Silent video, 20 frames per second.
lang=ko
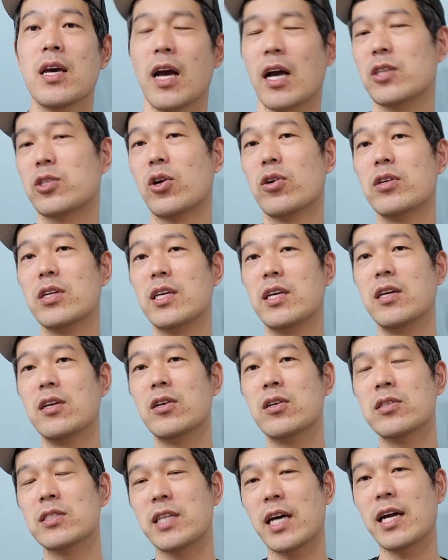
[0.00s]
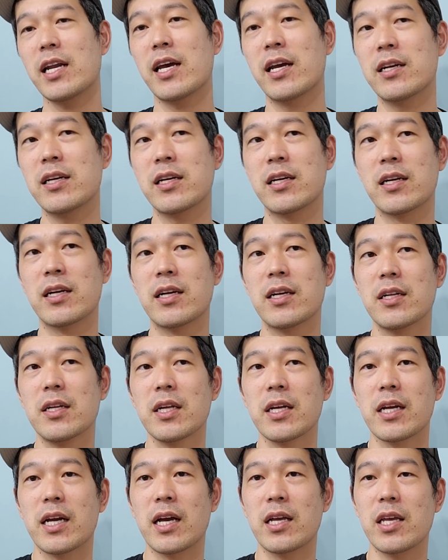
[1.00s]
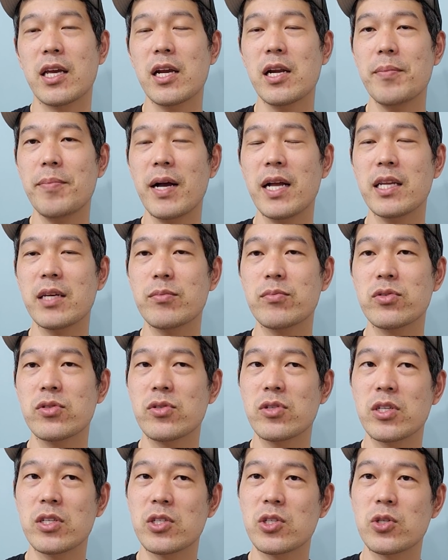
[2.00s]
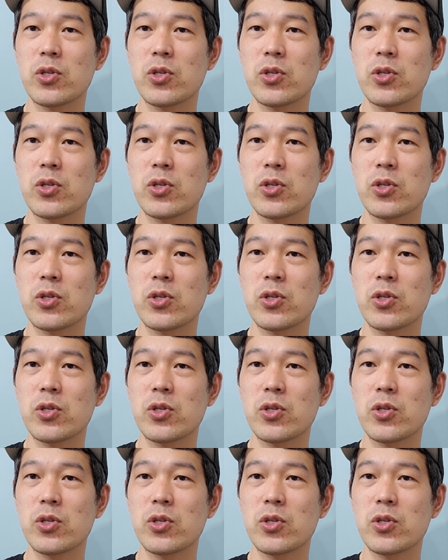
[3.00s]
그러니까 저는 이런 사례를 그러니까 일반인분들이